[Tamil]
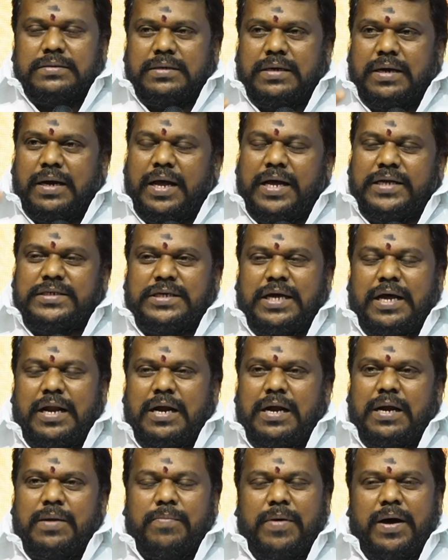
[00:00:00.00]

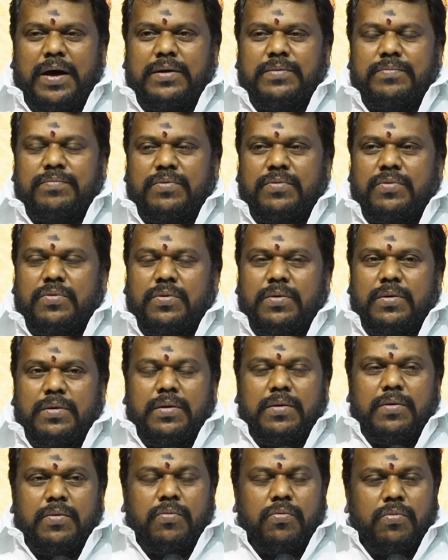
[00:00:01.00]
கலாச்சாரங்கள் மாறும்
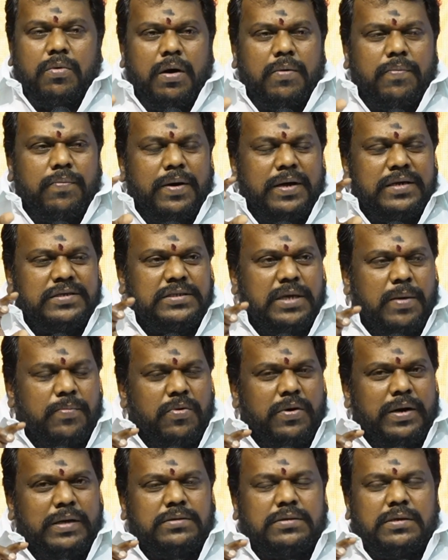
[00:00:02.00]
ஒவ்வொரு
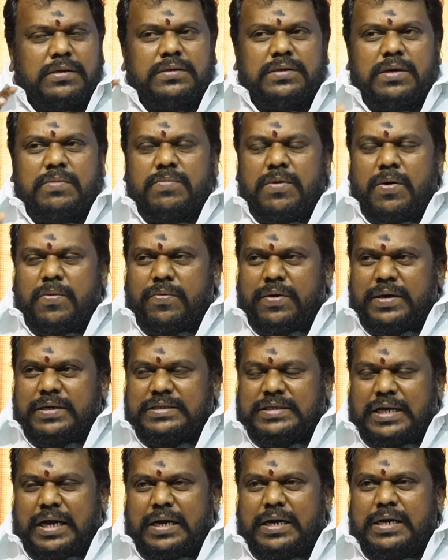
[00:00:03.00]
சமூகத்திற்கும் ஒவ்வொரு
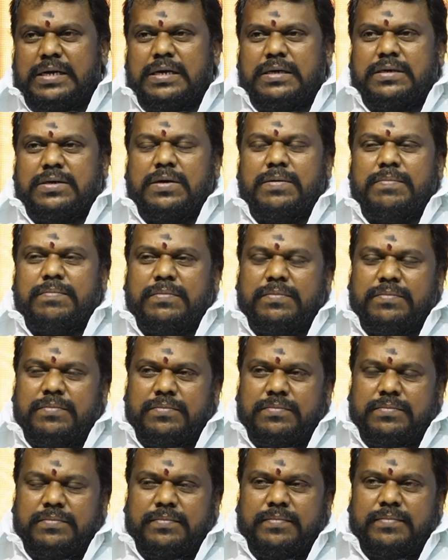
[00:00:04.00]
சடங்குக்கும்
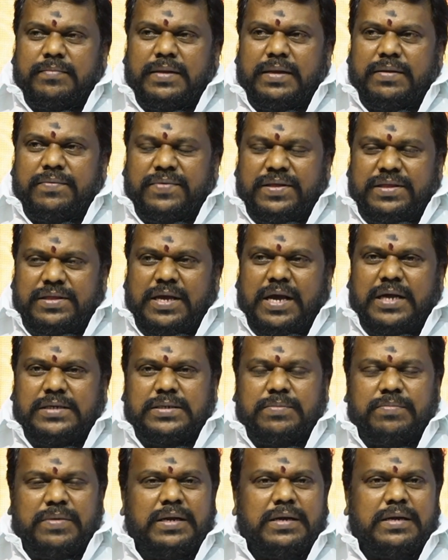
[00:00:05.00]

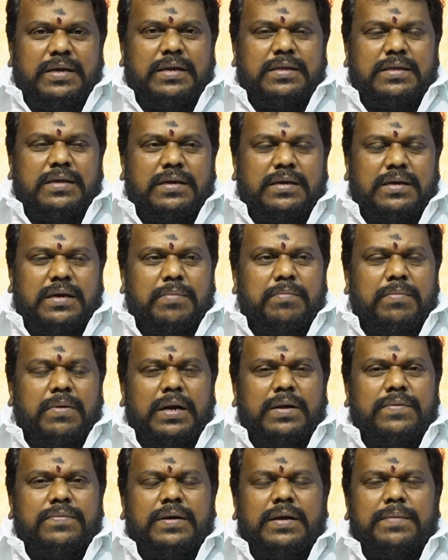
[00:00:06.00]
வித்தியாசம் இருக்கிறது
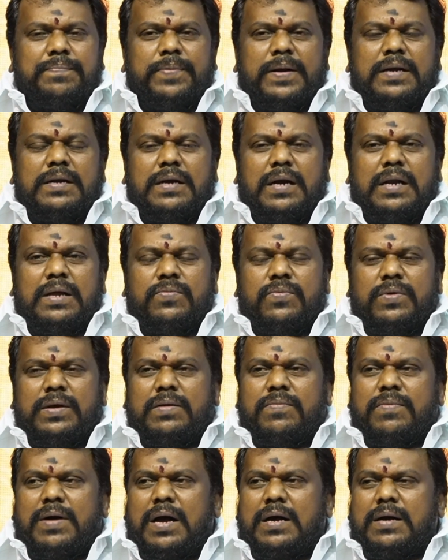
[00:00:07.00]
நம்மளை விட பெண்களை
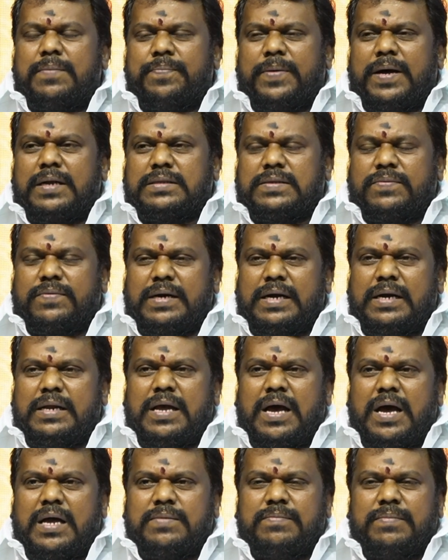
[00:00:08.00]
உயர்வாக பார்த்தவர்கள்
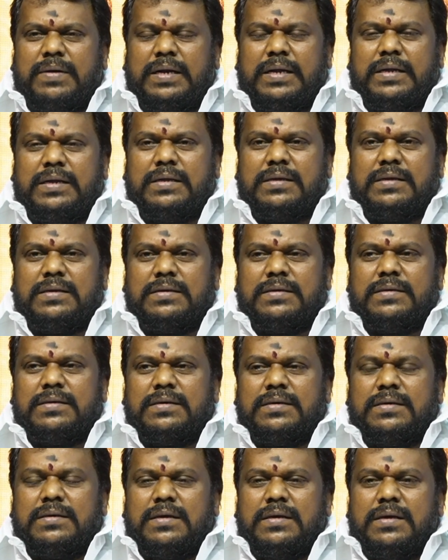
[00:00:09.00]
யாரும் இல்லை
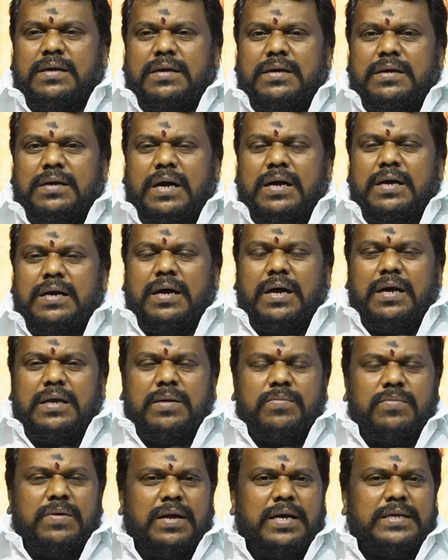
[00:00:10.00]
கங்கா
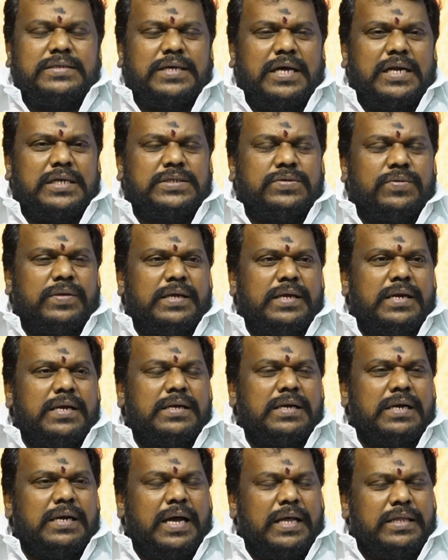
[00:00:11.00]
யமுனா சரஸ்வதி
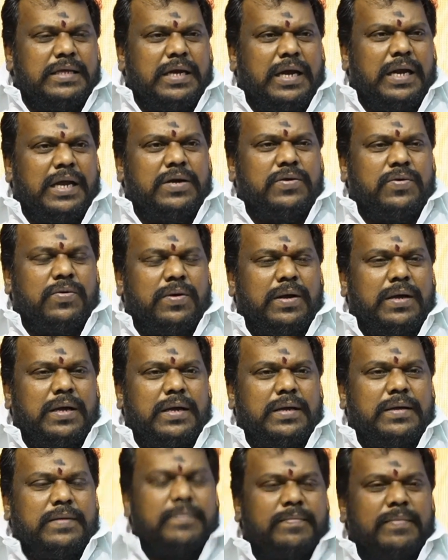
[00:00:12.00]
என்று நதிகளை கூட
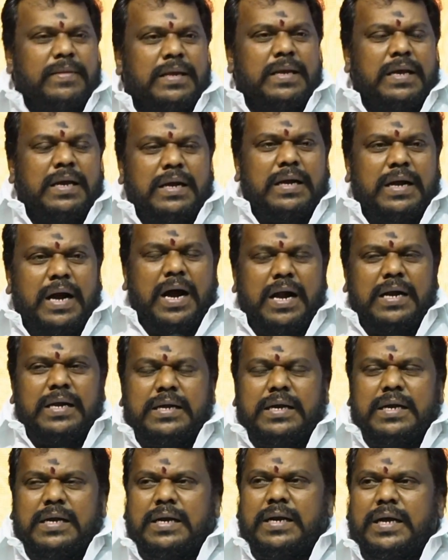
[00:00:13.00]

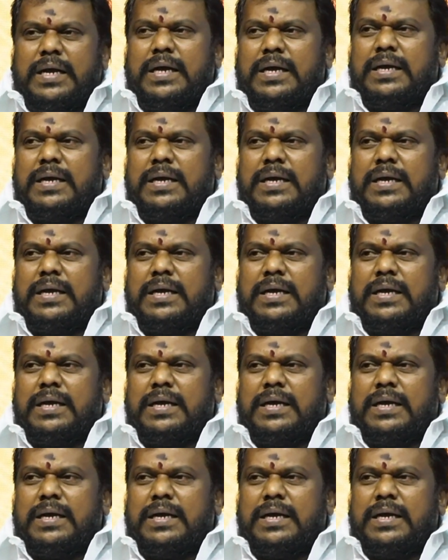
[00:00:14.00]
காணுகின்ற